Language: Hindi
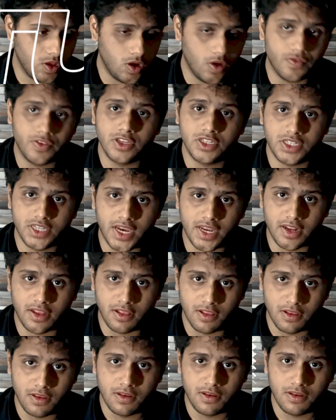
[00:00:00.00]
ऑफ दिस
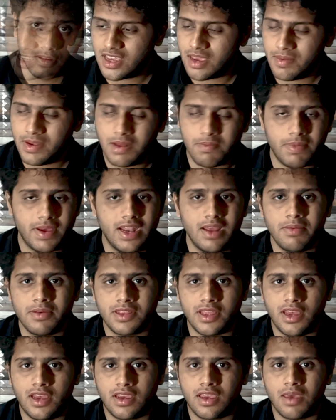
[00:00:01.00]
चैनल जैसे कि मैंने पहले
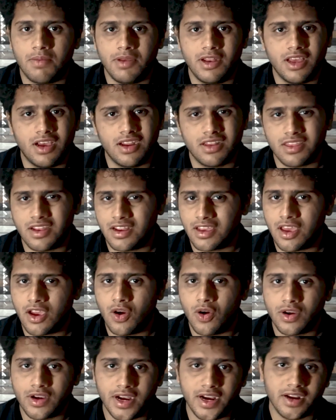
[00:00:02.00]
बताया कि मैंने हर तरह के
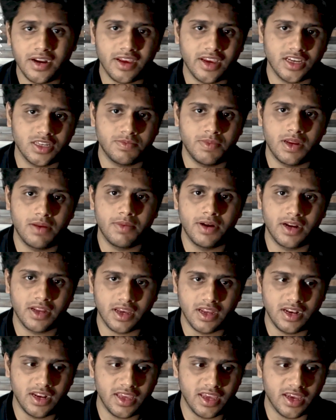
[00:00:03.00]
कॉन्टेंट का एक्सपेरिमेंट
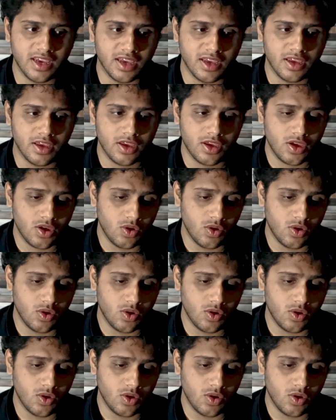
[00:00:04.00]
कर लिया है